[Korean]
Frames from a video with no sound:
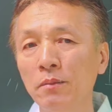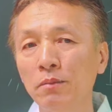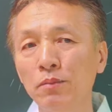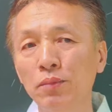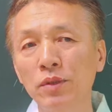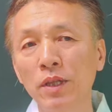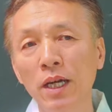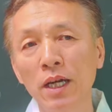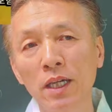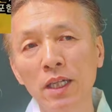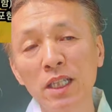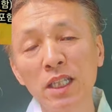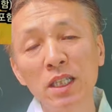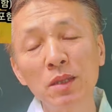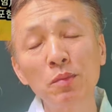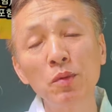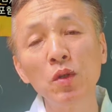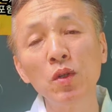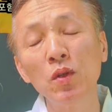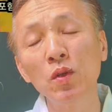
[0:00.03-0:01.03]
무당
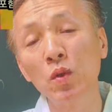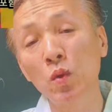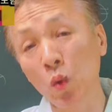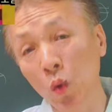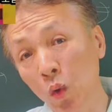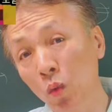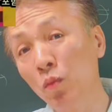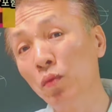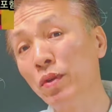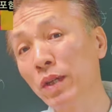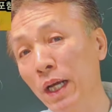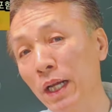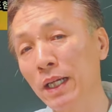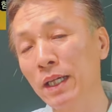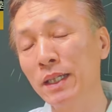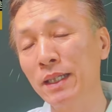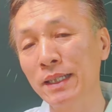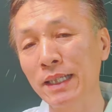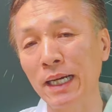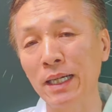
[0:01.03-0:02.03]
기본
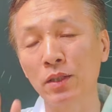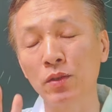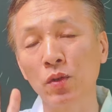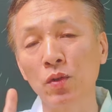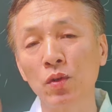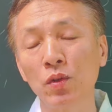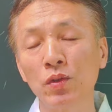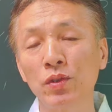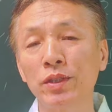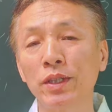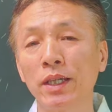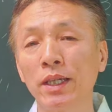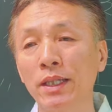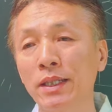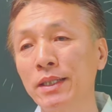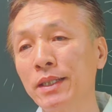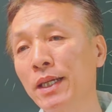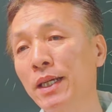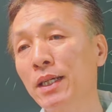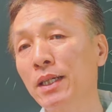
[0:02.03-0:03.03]
공부라는 다섯 권짜리
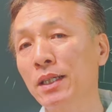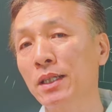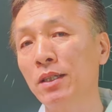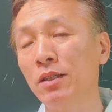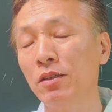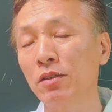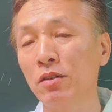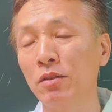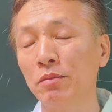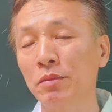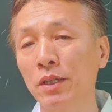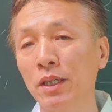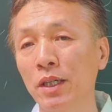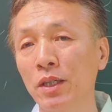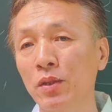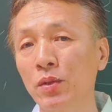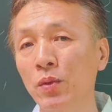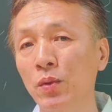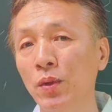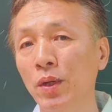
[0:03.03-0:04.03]
책을 여러분에게
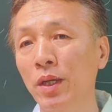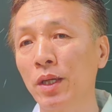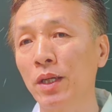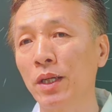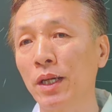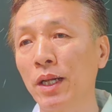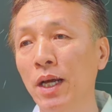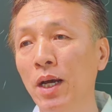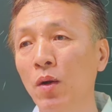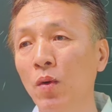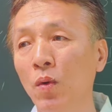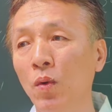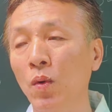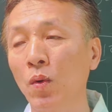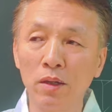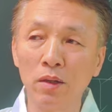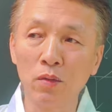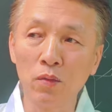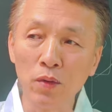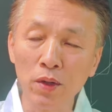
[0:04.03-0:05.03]
소개를
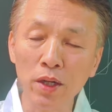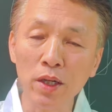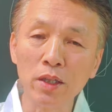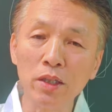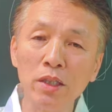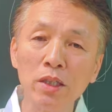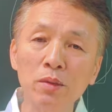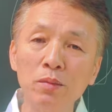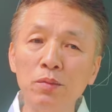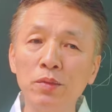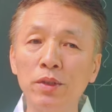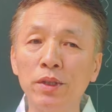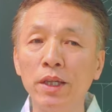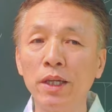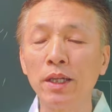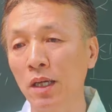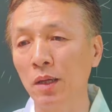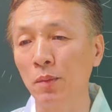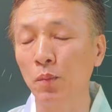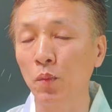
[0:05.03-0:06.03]
하고 원하시는
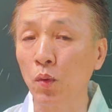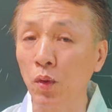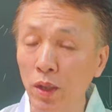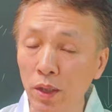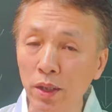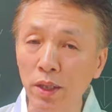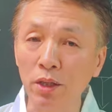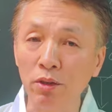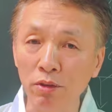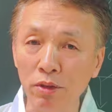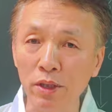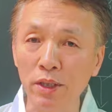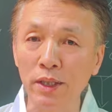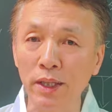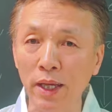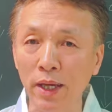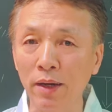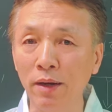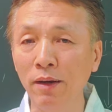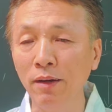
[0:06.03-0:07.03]
분들한테 보내드리고
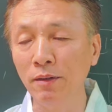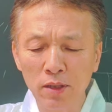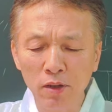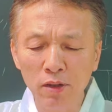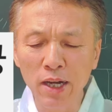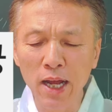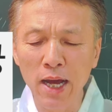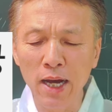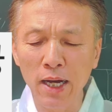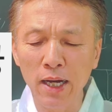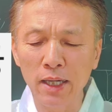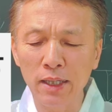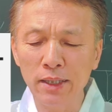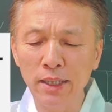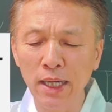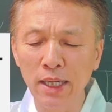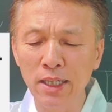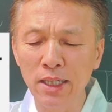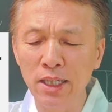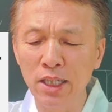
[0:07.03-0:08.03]
있는데요. 현황,
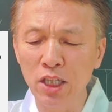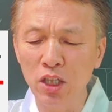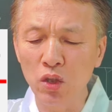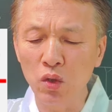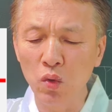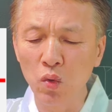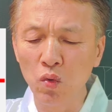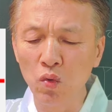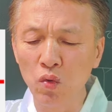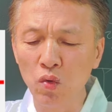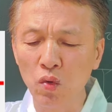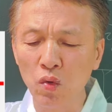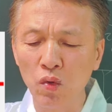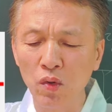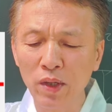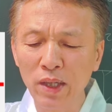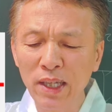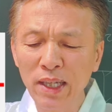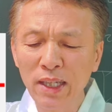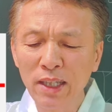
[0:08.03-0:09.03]
산신, 용궁,
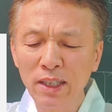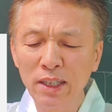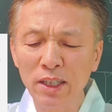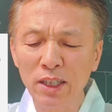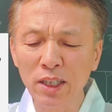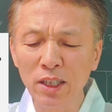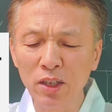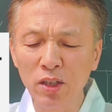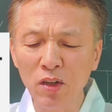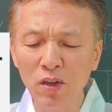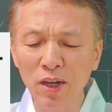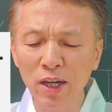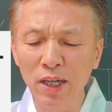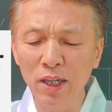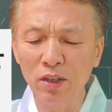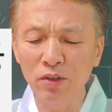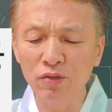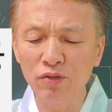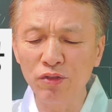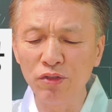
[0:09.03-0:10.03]

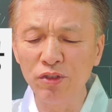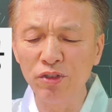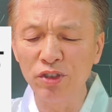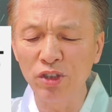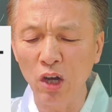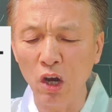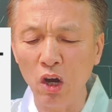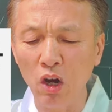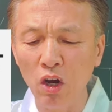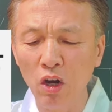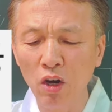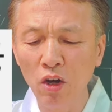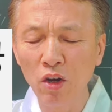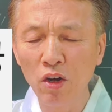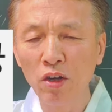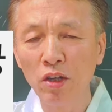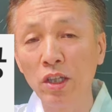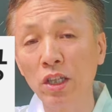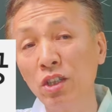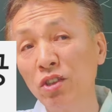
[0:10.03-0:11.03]
지성하는 순서
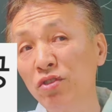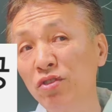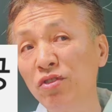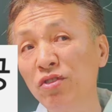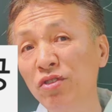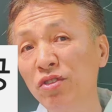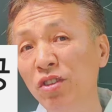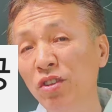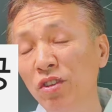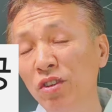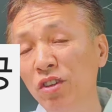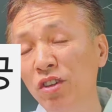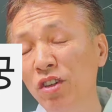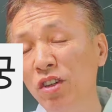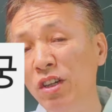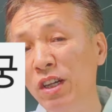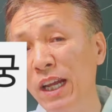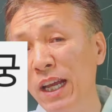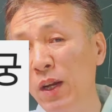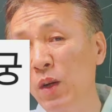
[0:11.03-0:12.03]
이
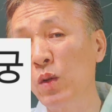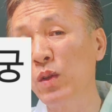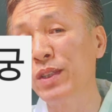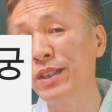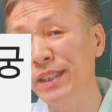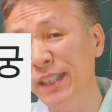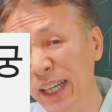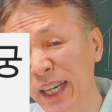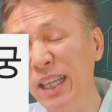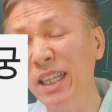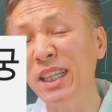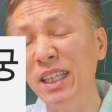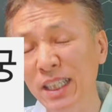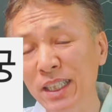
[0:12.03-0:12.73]
순서를 내놓은 책이